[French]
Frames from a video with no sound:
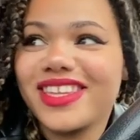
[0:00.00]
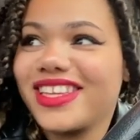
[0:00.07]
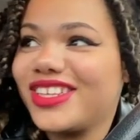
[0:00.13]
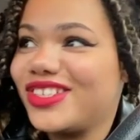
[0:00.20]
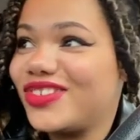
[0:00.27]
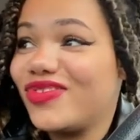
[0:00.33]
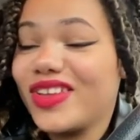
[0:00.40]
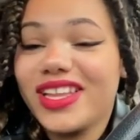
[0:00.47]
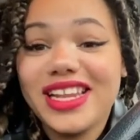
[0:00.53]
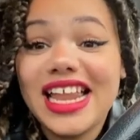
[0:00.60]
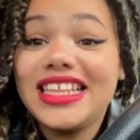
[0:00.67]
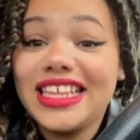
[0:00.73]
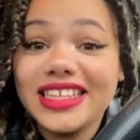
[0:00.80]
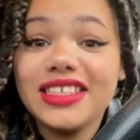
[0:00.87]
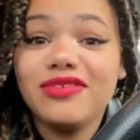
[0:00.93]
Je,
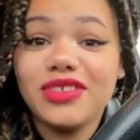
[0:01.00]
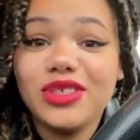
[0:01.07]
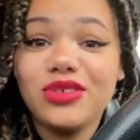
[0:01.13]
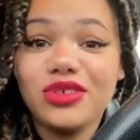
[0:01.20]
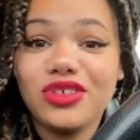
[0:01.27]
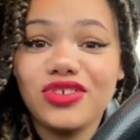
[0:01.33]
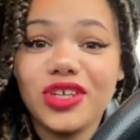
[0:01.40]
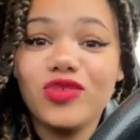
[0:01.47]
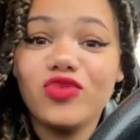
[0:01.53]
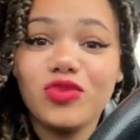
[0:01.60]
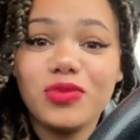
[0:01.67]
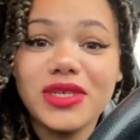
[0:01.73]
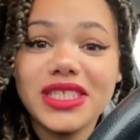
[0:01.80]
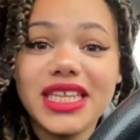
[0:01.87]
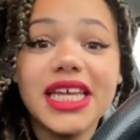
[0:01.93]
la dernière vidéo que je viens de vous
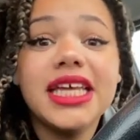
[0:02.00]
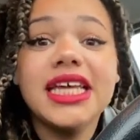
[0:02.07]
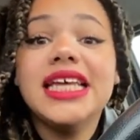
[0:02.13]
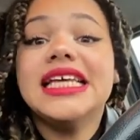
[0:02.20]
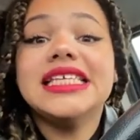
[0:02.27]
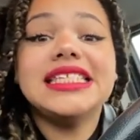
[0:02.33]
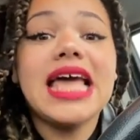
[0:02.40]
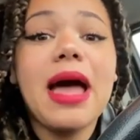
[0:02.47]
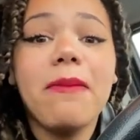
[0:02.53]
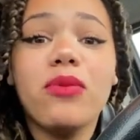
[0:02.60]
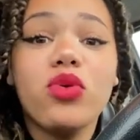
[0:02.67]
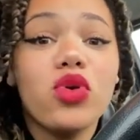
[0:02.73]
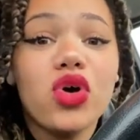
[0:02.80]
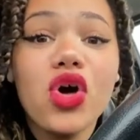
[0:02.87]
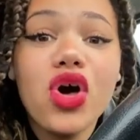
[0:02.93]
poster, c'est un
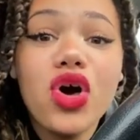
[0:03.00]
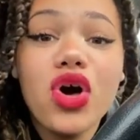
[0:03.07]
boucle